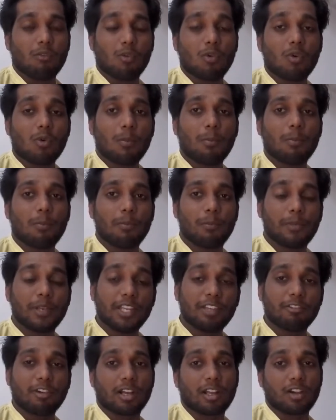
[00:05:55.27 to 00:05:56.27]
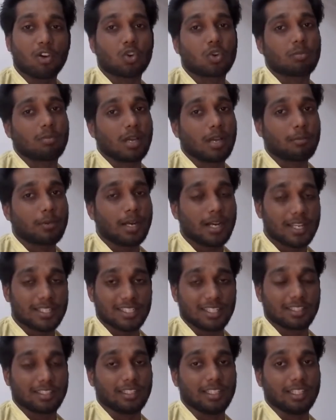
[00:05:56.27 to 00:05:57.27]
वो प्री वर्कआउट में आप
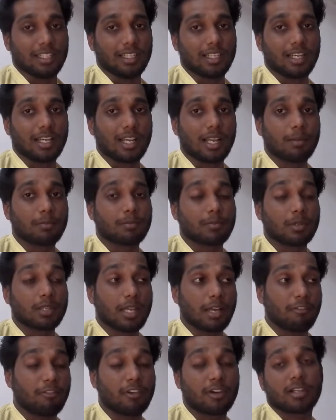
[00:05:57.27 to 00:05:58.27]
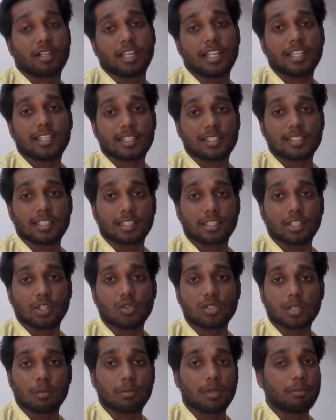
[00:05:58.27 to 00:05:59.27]
खा सकते हैं अगर आप एफर्ट नहीं कर
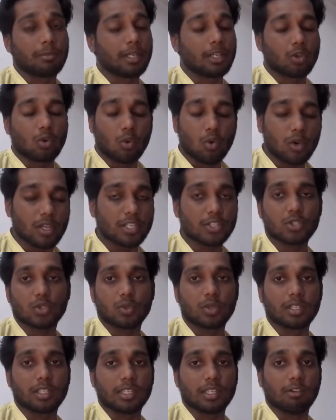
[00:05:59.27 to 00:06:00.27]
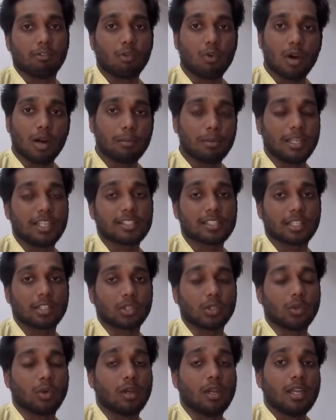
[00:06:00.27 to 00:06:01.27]
सकते हो सप्लीमेंट कोई इशू नहीं है वो आप ले
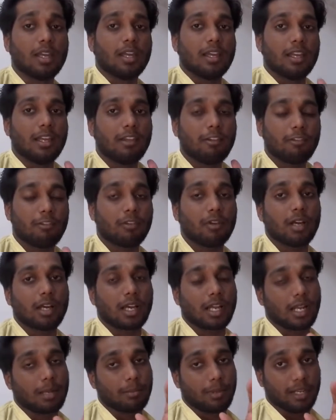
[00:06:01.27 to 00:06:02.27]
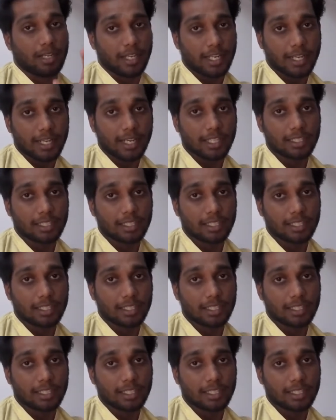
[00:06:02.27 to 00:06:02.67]
सकते हो इफ़ अगर आप अंडे